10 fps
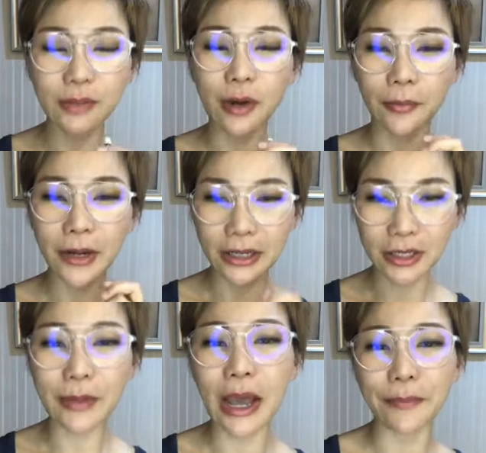ที่หมอเพิ่งอ
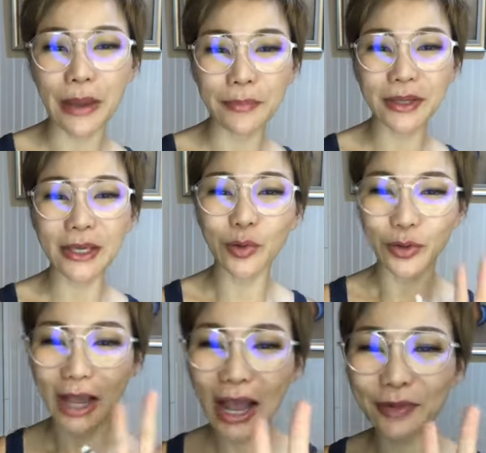ธิบายไปเมื่อกี้ก
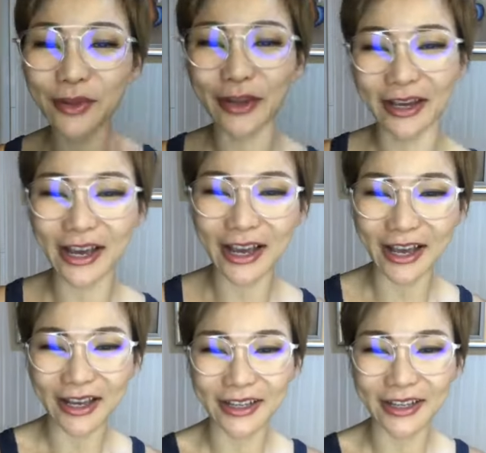ด5มาหน่อยค่ะ